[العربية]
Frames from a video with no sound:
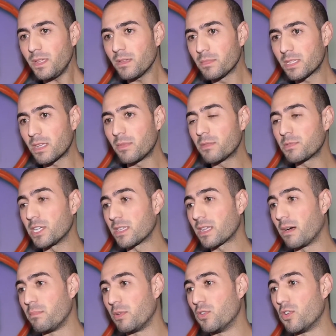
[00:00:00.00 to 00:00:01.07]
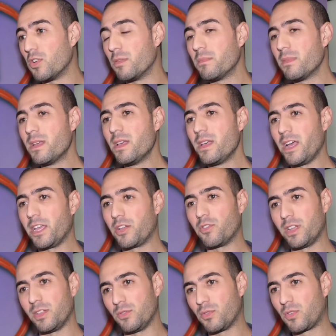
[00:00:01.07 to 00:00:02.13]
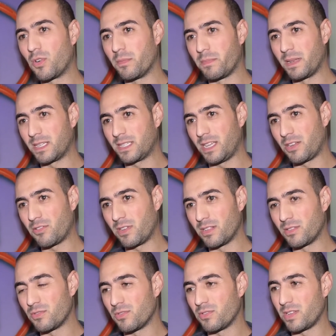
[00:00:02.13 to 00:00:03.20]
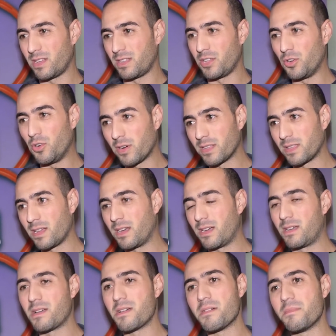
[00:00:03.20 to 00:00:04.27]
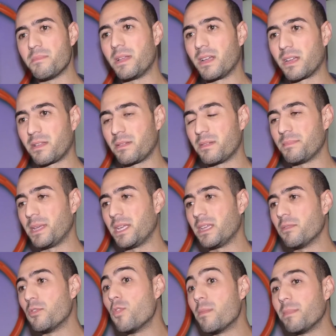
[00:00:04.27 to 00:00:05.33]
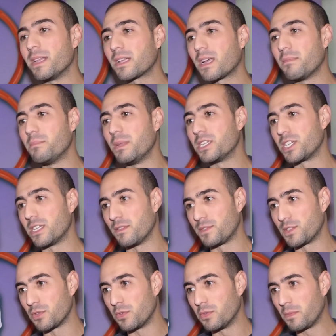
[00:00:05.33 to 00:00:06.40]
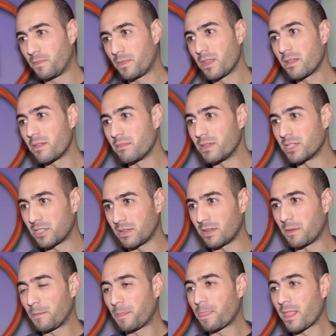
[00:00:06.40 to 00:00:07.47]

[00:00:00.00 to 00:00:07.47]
مازال ما همش يتقبلوهم حيكون عنده كومبلكس حيكون عنده يعني عقده بالك ما هو ما يتقبلش نفسه باش ن...